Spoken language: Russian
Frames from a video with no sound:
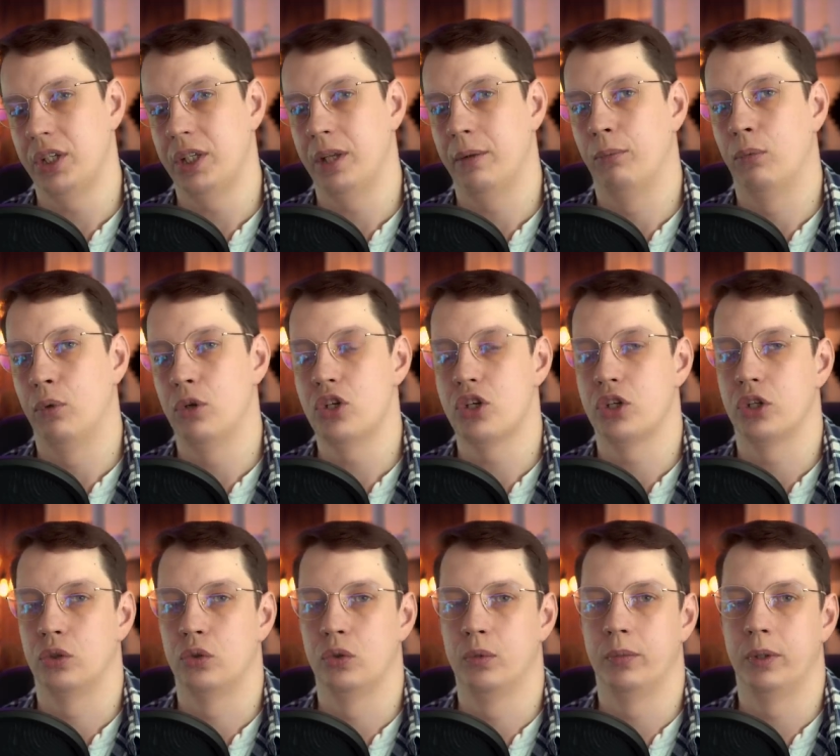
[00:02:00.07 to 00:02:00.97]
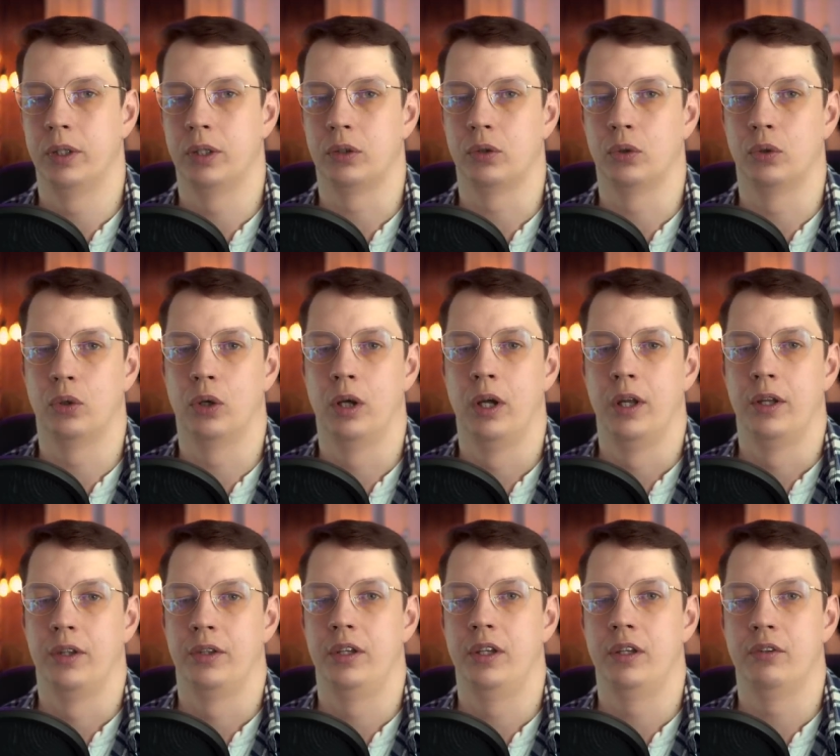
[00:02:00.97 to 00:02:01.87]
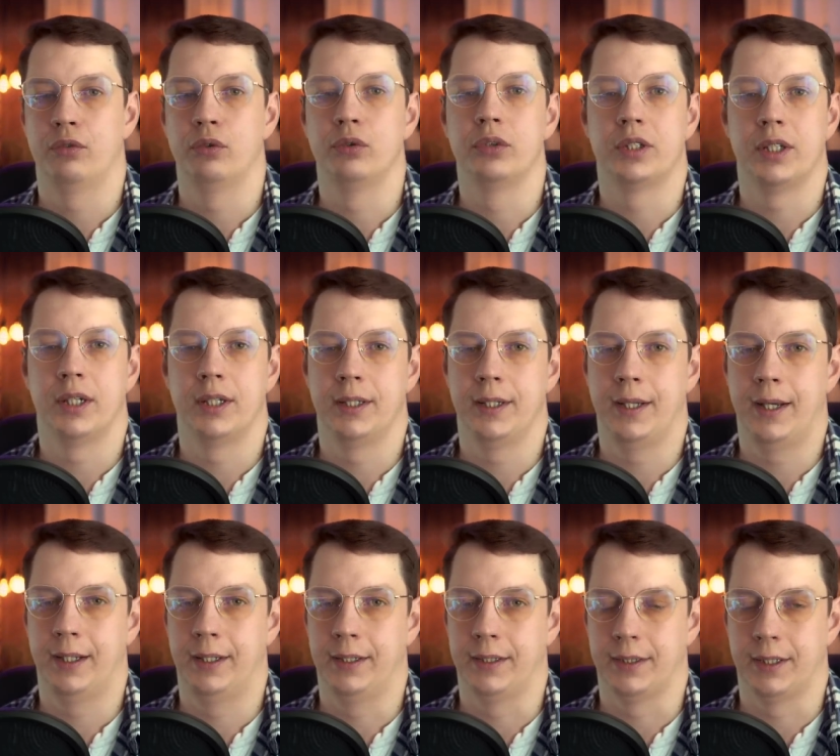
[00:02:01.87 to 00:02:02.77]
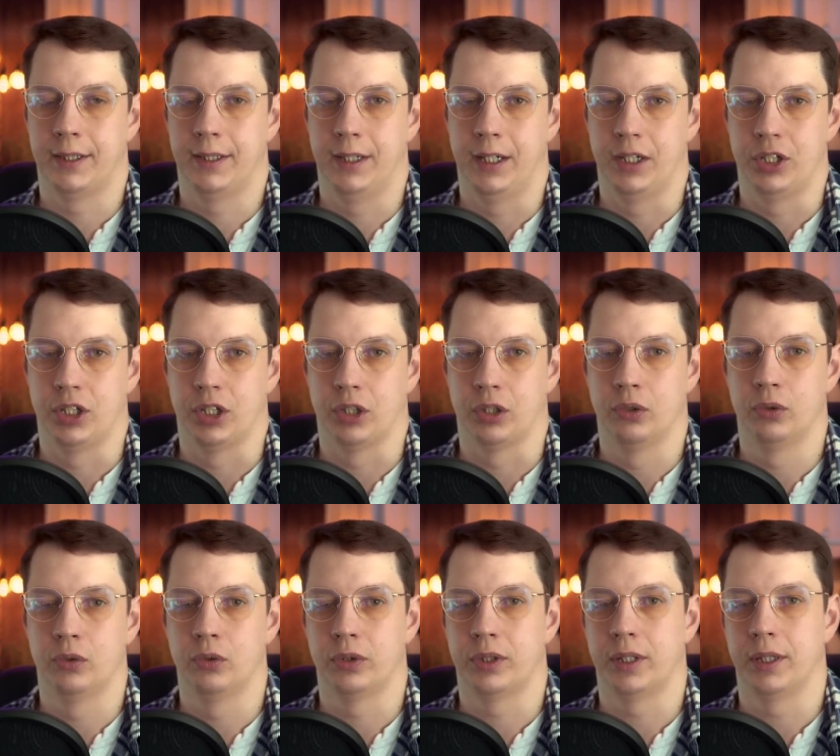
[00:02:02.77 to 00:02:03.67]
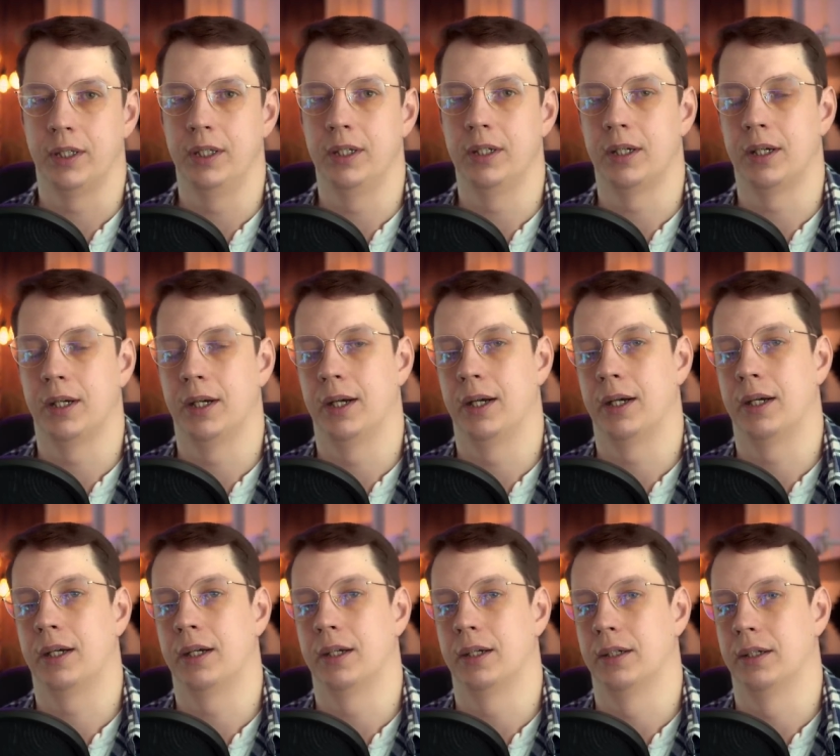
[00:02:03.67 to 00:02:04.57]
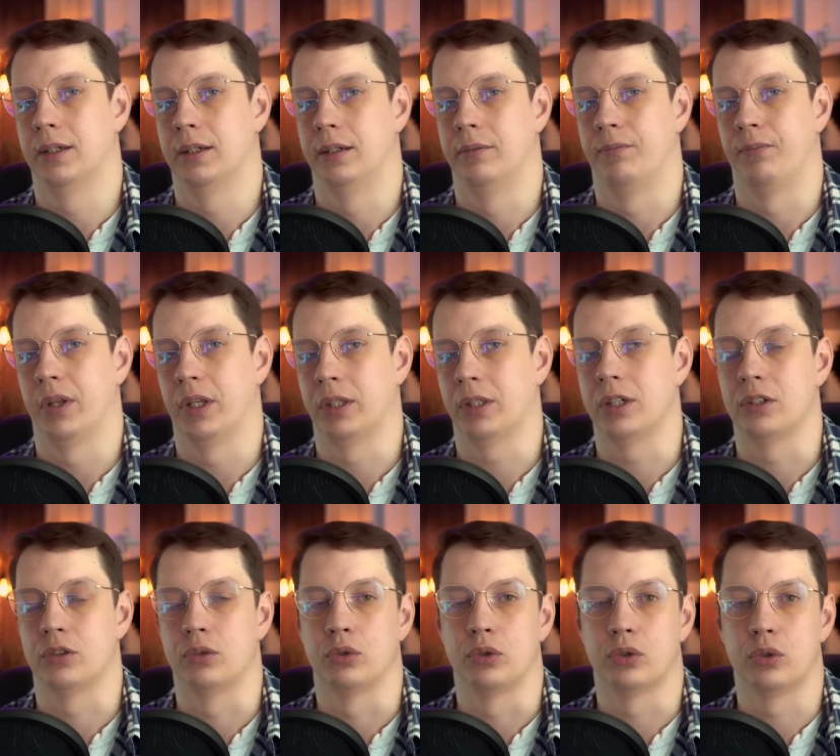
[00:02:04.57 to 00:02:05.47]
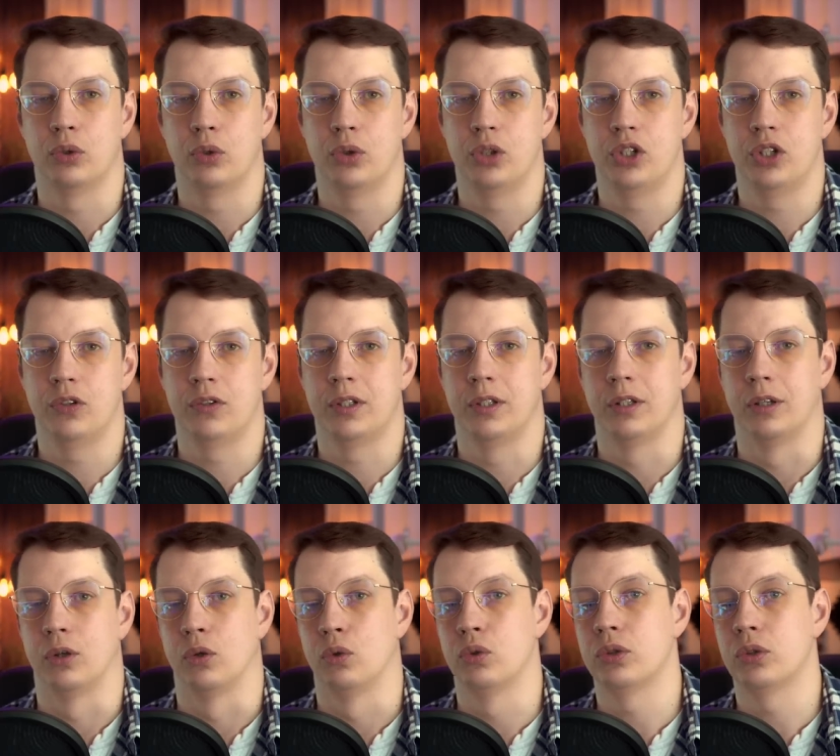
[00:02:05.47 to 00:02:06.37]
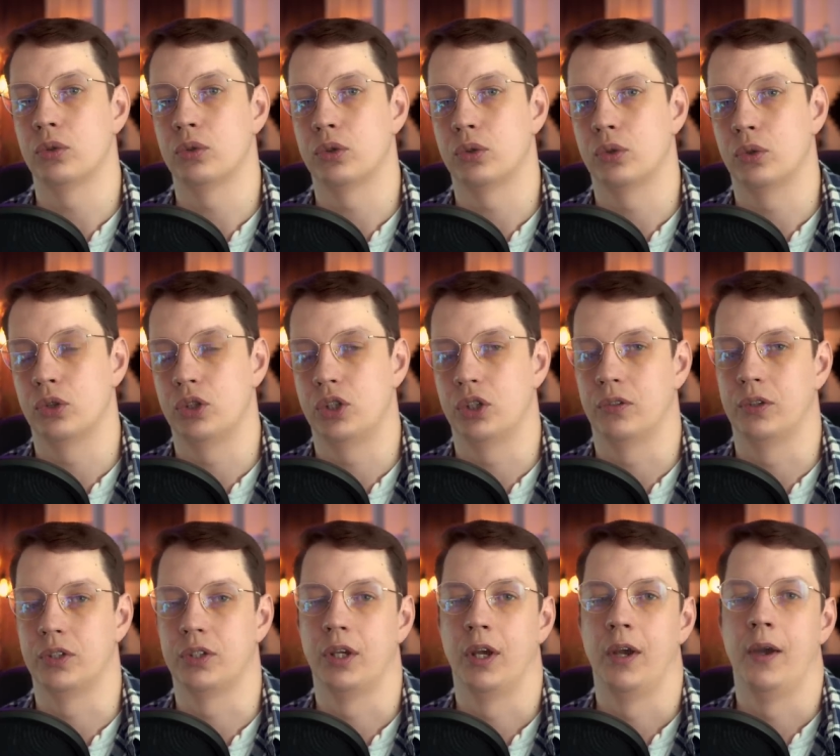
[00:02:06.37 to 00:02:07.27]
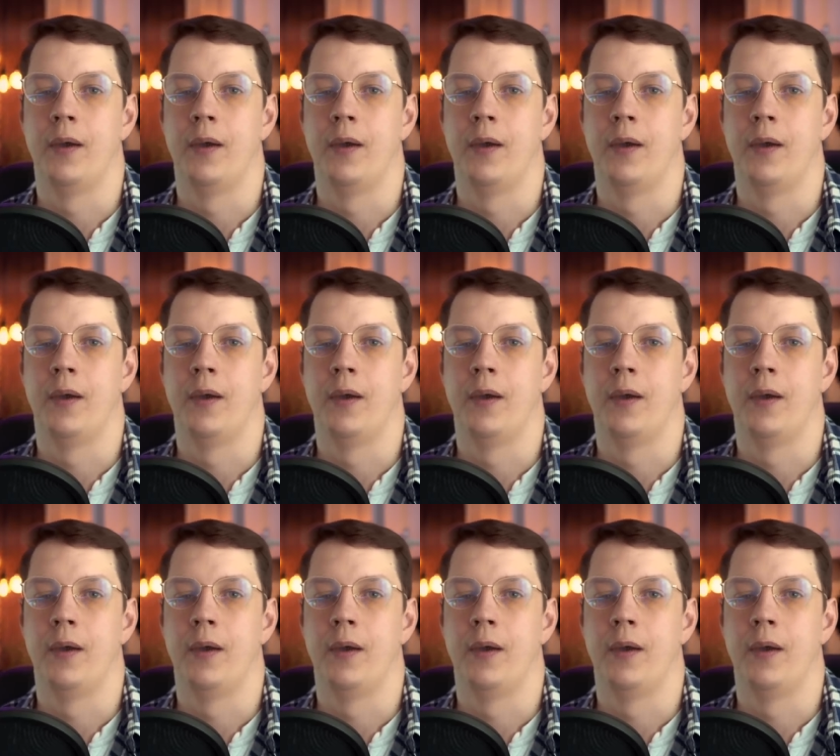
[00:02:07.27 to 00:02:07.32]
больше думает о нефункциональных задачах, ну, таких как а, отказоустойчивость, нагрузоустойчивость,